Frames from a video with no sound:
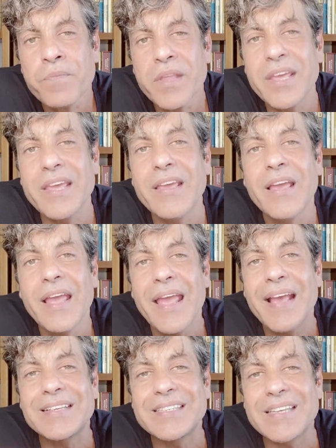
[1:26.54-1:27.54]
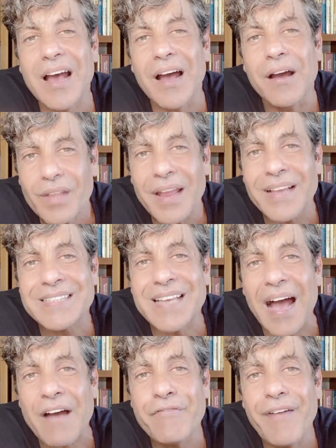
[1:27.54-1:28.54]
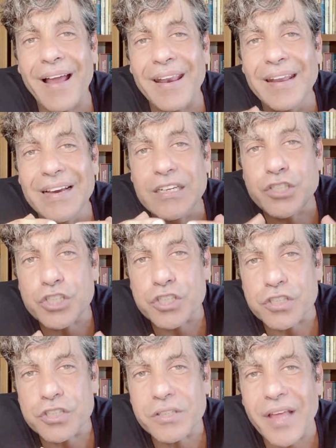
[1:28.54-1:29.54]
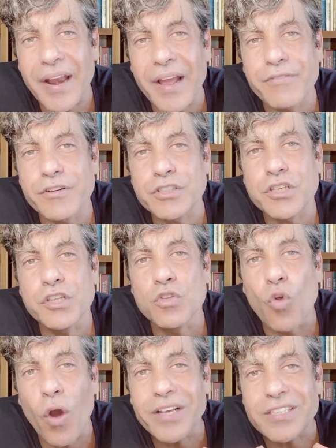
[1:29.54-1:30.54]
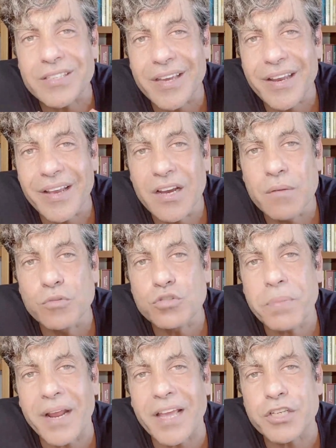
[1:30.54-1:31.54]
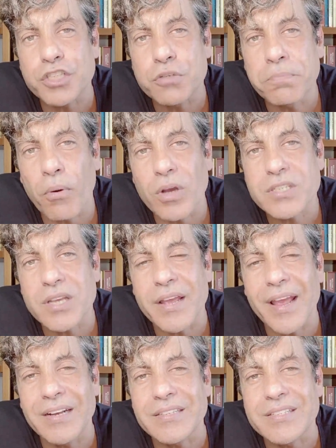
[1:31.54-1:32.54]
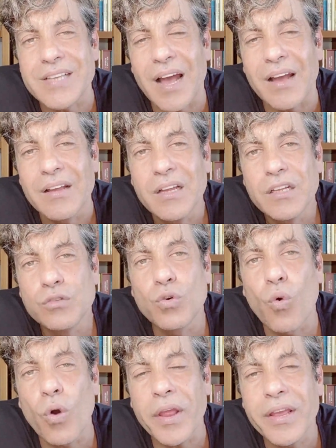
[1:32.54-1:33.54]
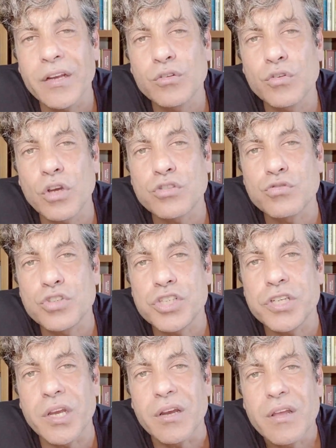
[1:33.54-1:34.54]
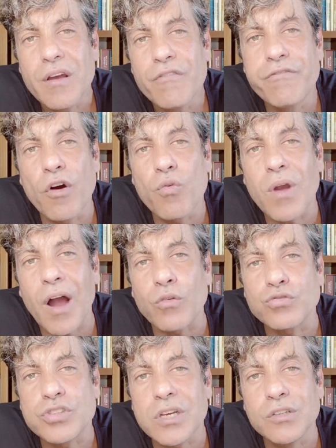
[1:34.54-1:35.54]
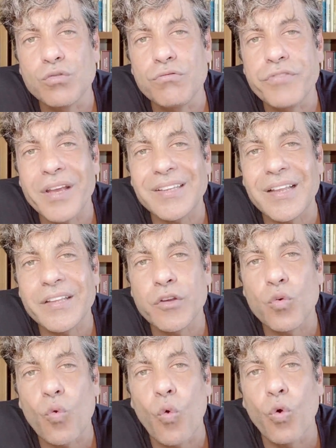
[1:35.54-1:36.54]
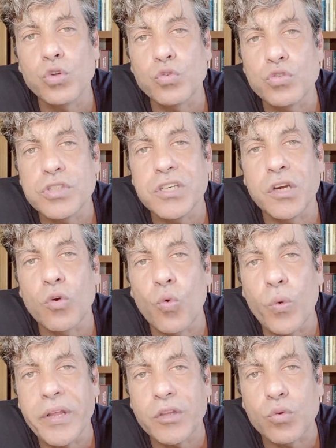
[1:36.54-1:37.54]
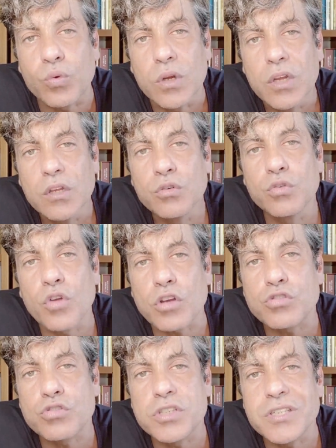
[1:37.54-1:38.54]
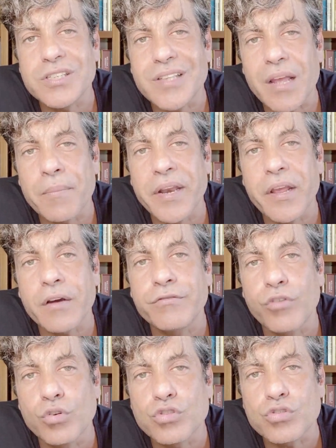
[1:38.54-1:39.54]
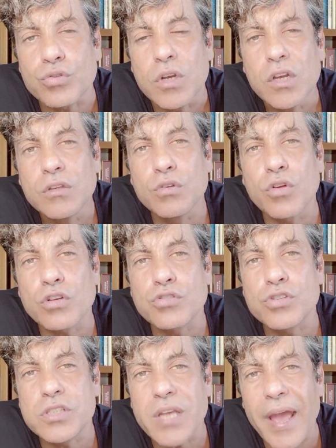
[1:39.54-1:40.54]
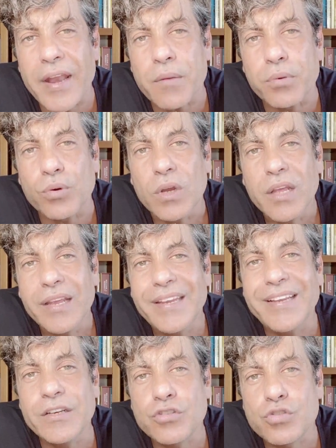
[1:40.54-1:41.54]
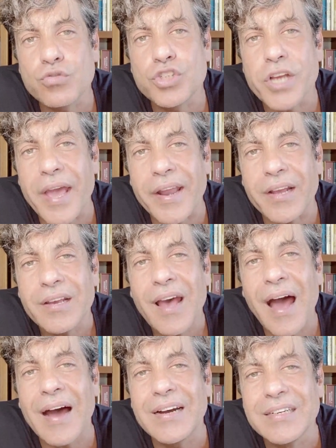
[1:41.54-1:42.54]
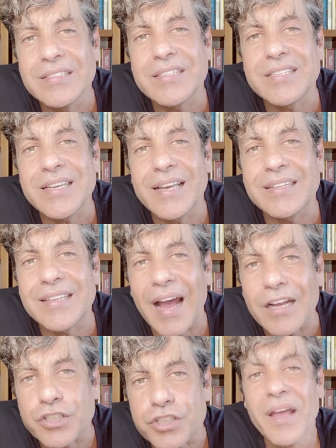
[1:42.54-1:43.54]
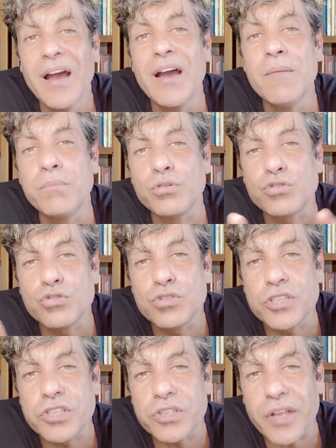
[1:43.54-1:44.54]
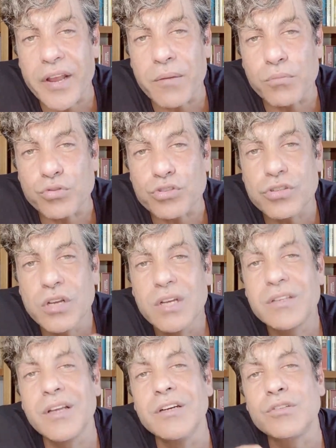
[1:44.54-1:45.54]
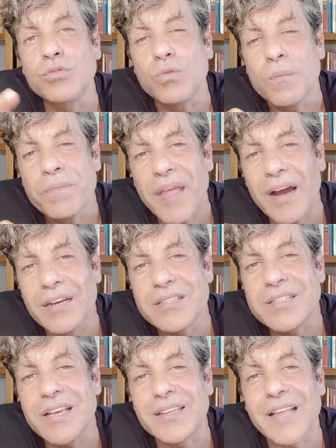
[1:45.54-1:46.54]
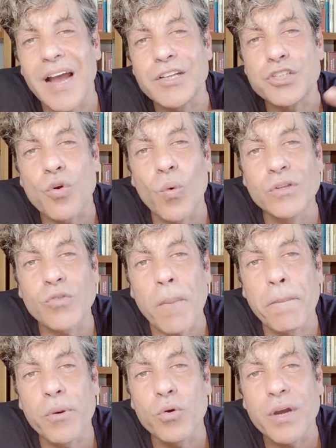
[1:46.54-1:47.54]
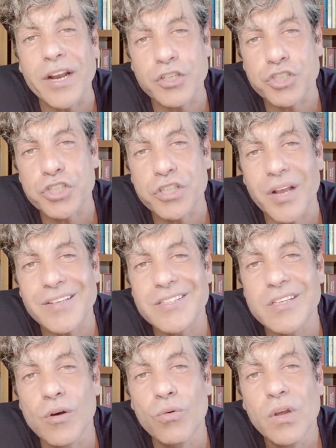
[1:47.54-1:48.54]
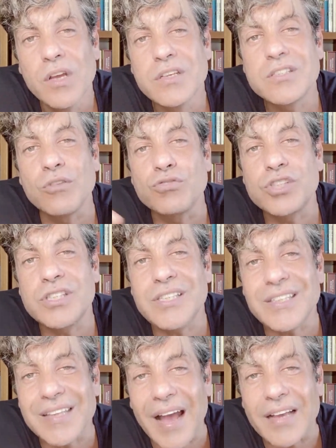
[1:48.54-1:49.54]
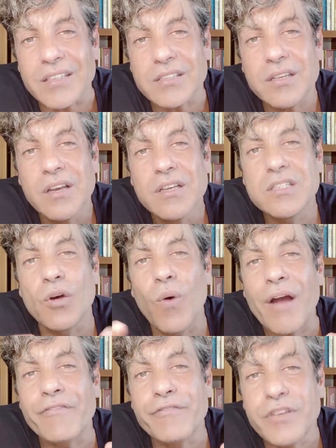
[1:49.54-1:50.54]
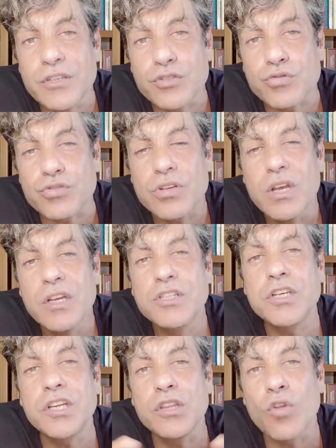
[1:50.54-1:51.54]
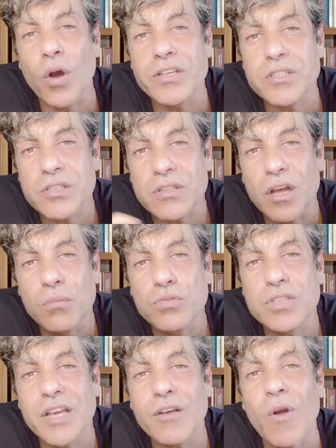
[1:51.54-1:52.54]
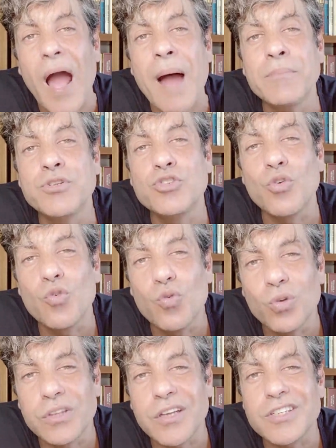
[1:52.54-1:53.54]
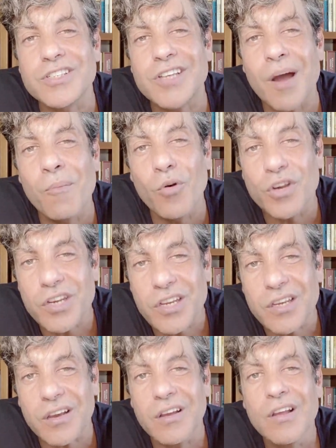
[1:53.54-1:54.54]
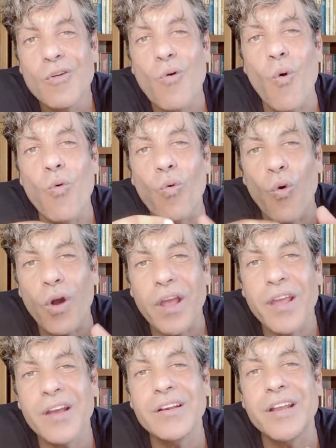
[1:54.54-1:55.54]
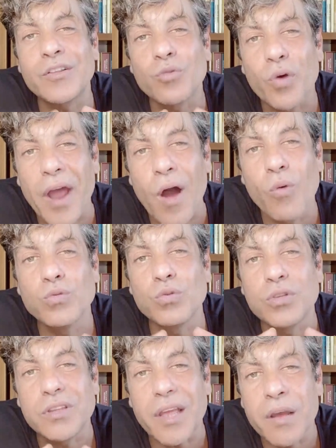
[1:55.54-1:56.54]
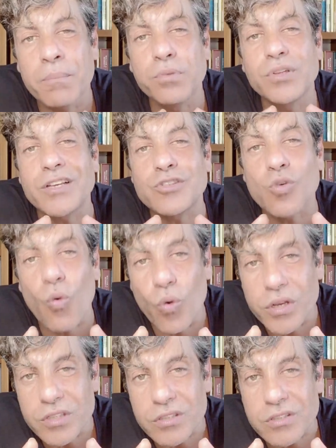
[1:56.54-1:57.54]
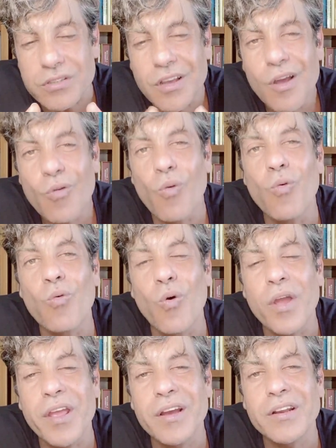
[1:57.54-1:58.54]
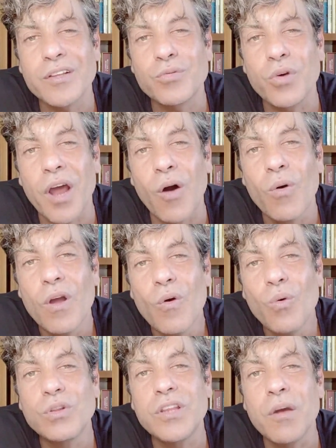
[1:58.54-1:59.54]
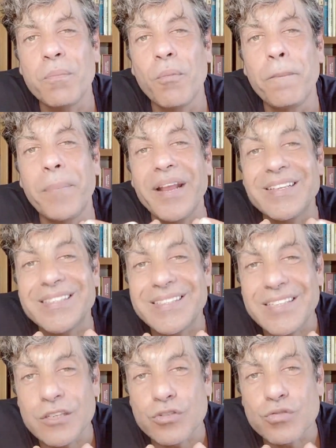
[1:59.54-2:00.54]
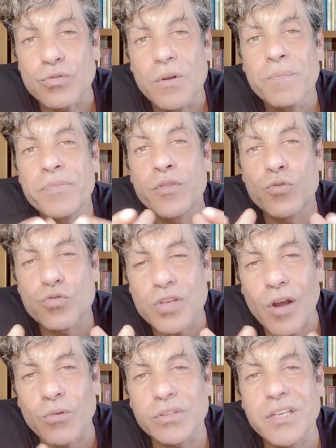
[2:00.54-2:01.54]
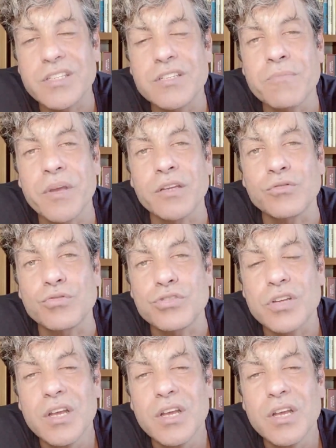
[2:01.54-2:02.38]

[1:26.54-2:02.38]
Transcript: e essa, essa avalanche de tarefas que nós criamos para que a gente possa realizar no correr do nosso dia vão causando um verdadeiro curto-circuito no nosso sistema nervoso, no nosso cérebro, e isso gera a ansiedade, ambos os extremos. Tanto a ansiedade quanto a procrastinação são sinais, são avisos de que nós estamos em absoluta desarmonia concorrer natural do tempo das coisas, concorrer natural o tempo preciso dos acontecimentos,